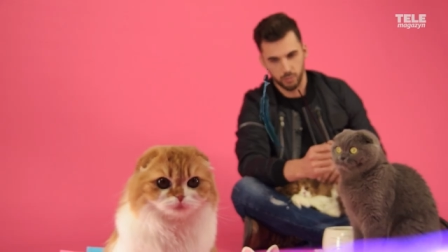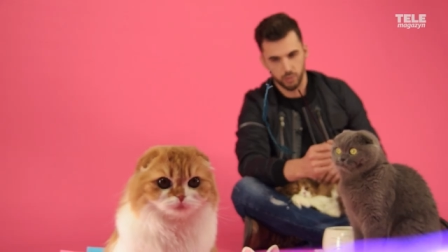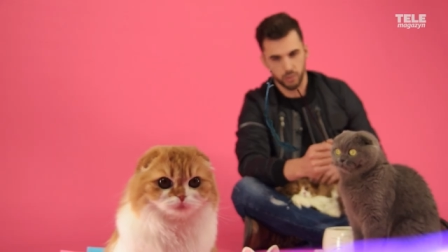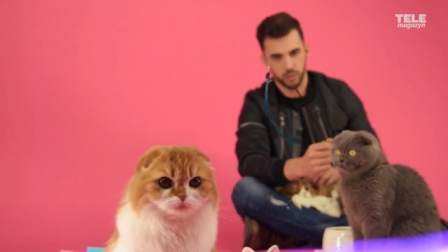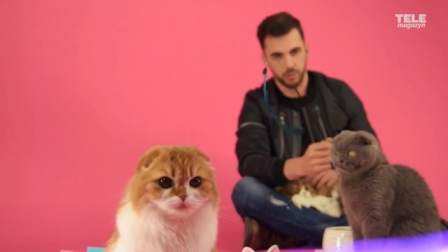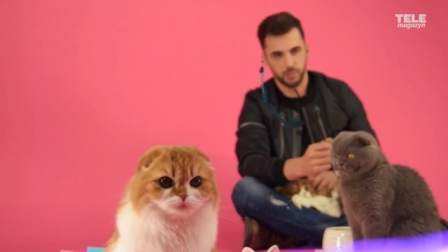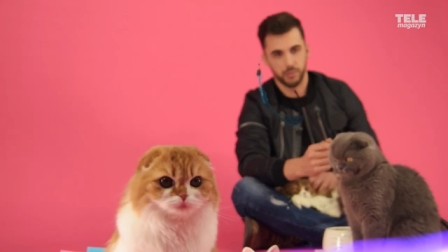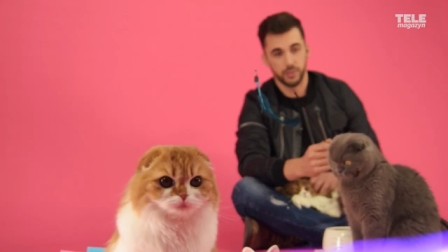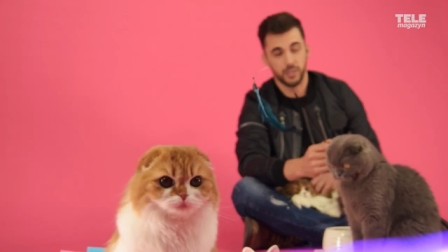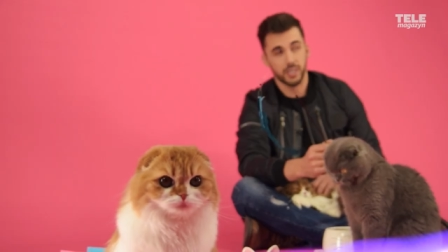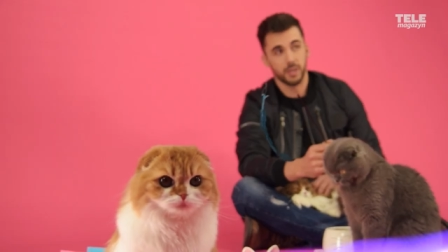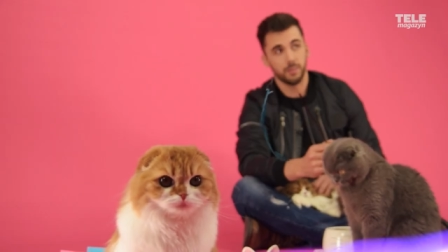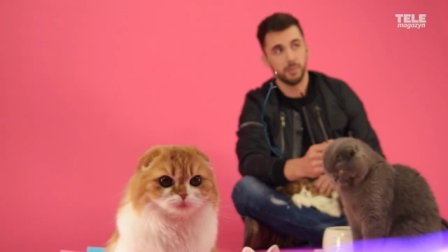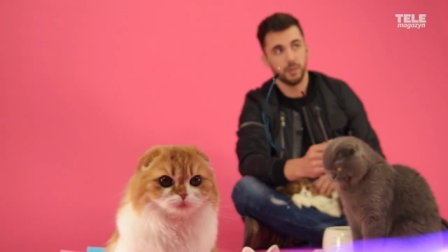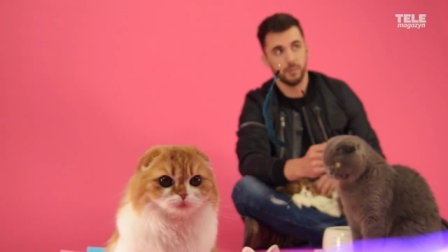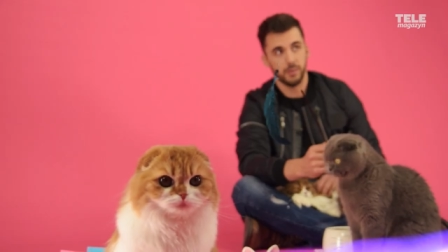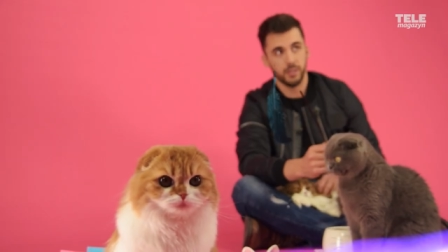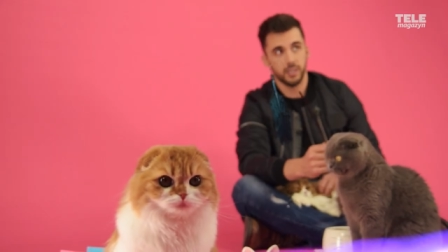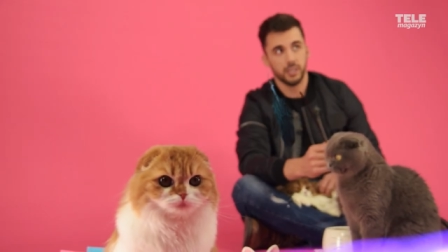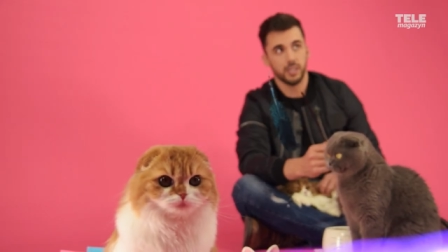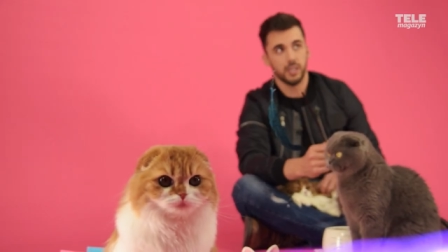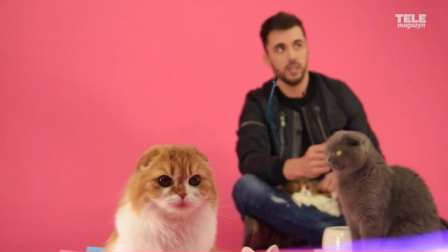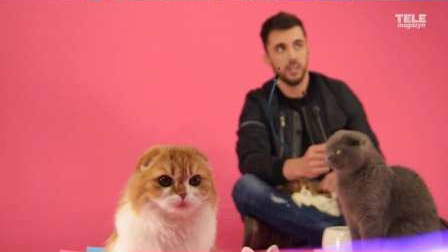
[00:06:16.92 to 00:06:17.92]
może być
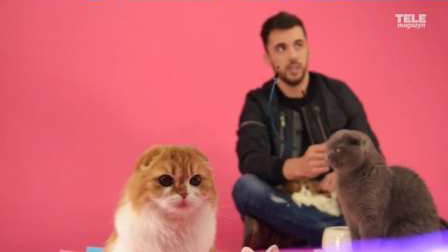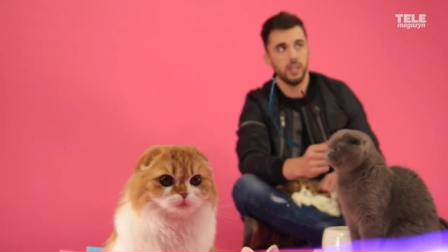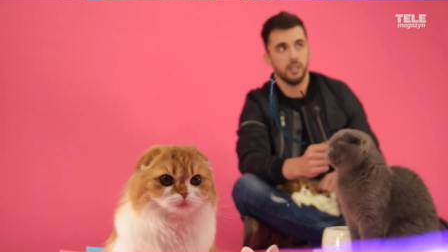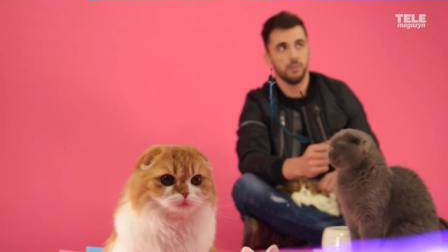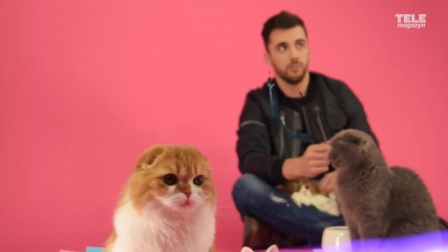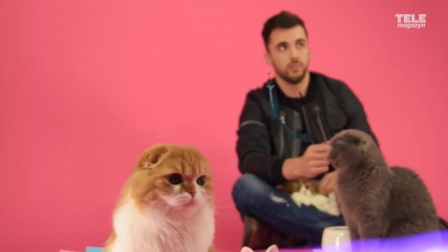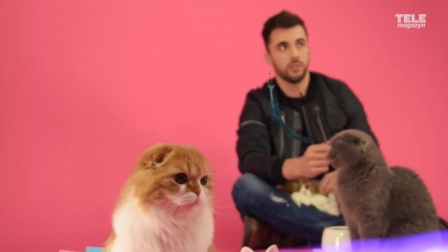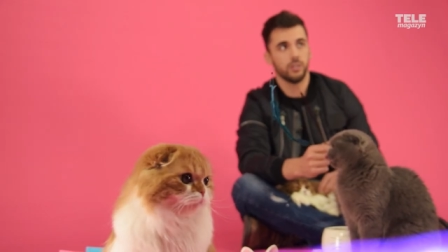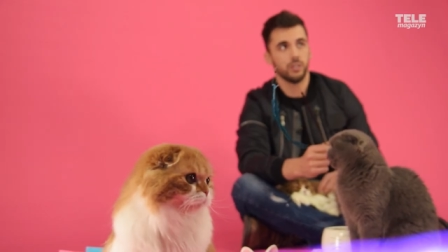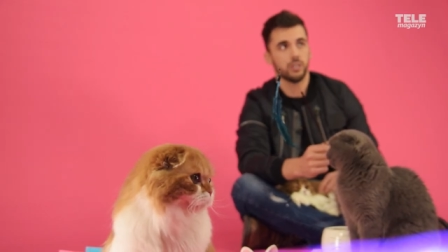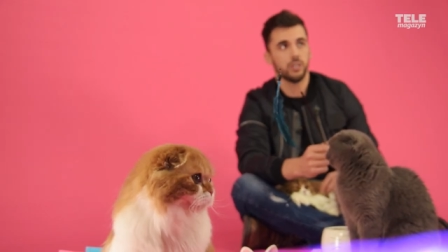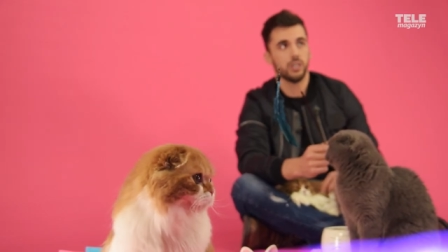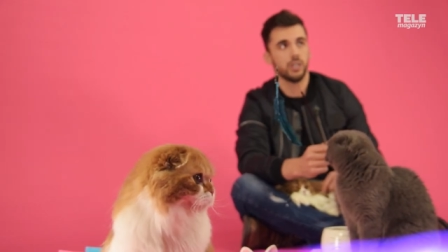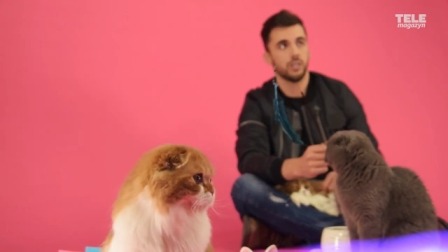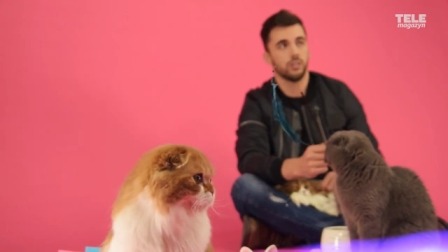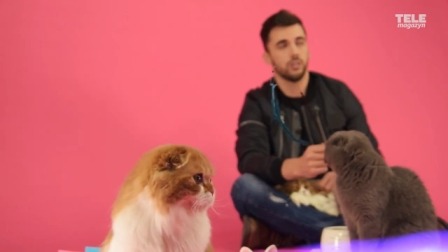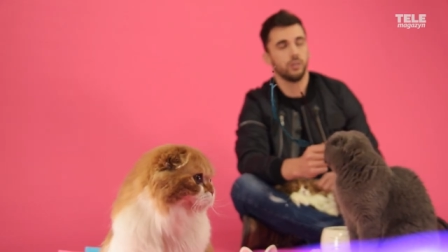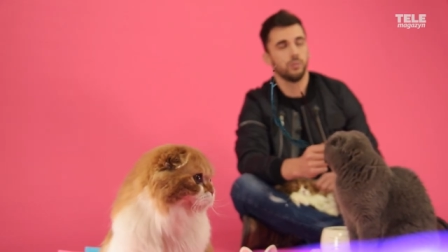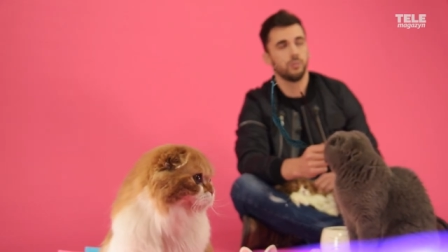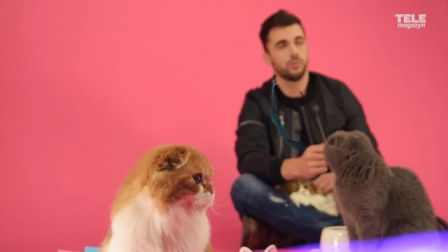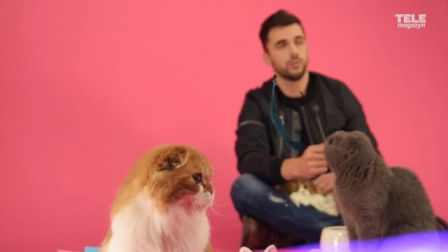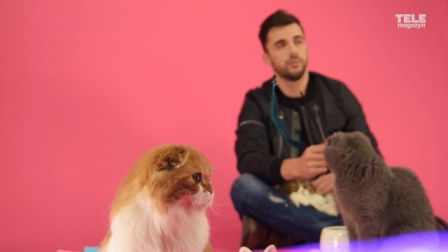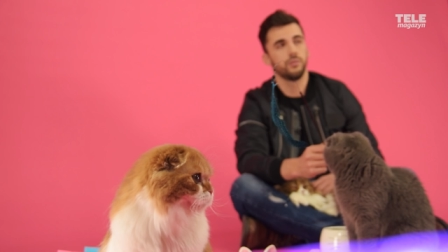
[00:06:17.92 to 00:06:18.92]
zapamiętana i myślę, że jak
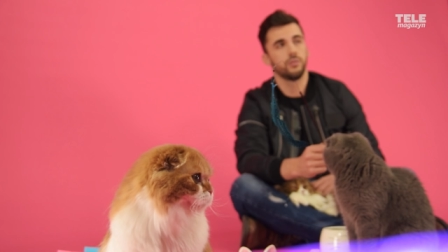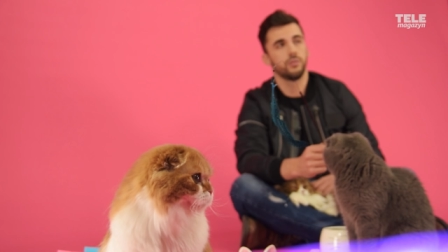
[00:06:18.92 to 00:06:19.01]
dobrze